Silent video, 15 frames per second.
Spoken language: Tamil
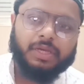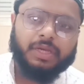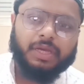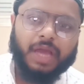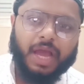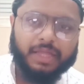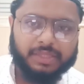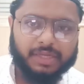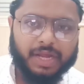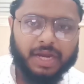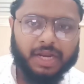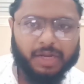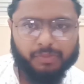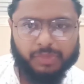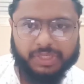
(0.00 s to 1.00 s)
அதனால
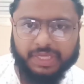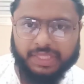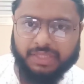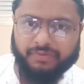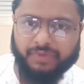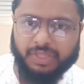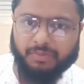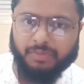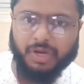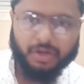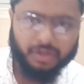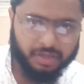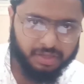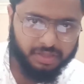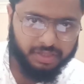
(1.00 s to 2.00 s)
நமக்கு எந்த விதமான
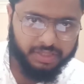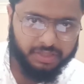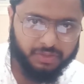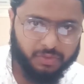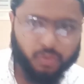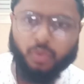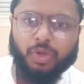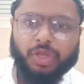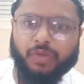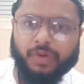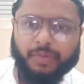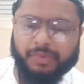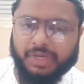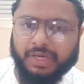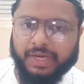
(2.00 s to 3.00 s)
கூலியும்
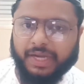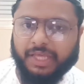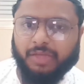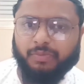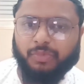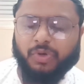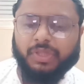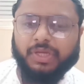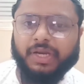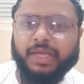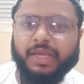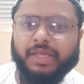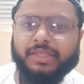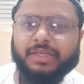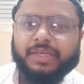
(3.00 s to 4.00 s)
நமக்கு கிடைக்க போறது
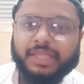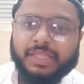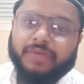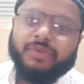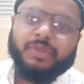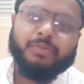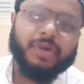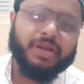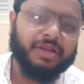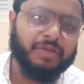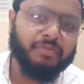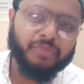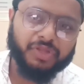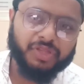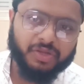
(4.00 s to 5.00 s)
கிடையாது எந்த விதமான
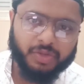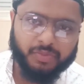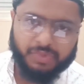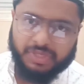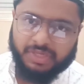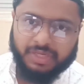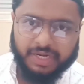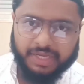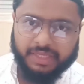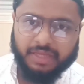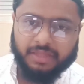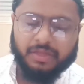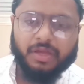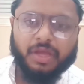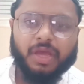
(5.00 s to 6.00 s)
நிம்மதியும் நமக்கு கிடைக்காது
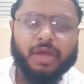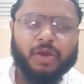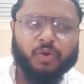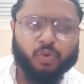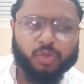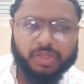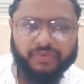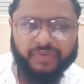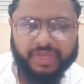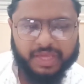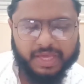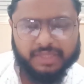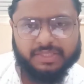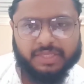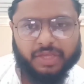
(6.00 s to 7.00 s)
உதவி
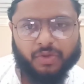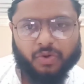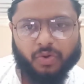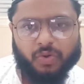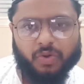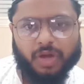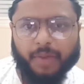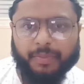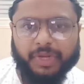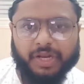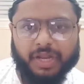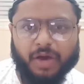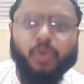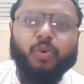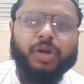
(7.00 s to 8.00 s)
ஏன் செய்யறோம் அப்படின்னா
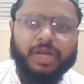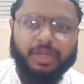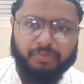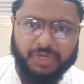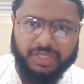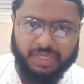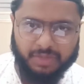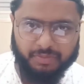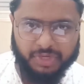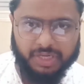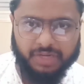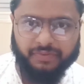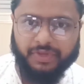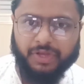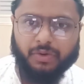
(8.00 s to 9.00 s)
ஒரு நிம்மதி நமக்கு
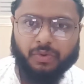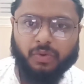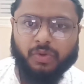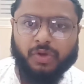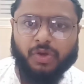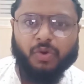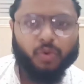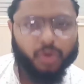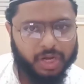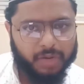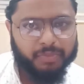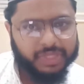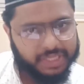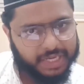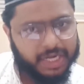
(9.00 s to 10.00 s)
வேணும் ஒரு
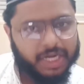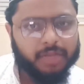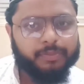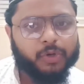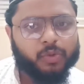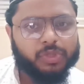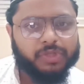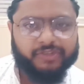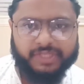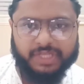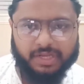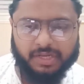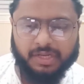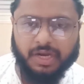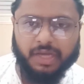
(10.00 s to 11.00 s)
நிம்மதி கண்டிப்பா உதவி
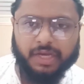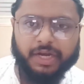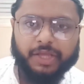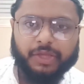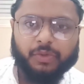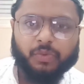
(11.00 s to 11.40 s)
செய்யறதுனால கிடைக்கும்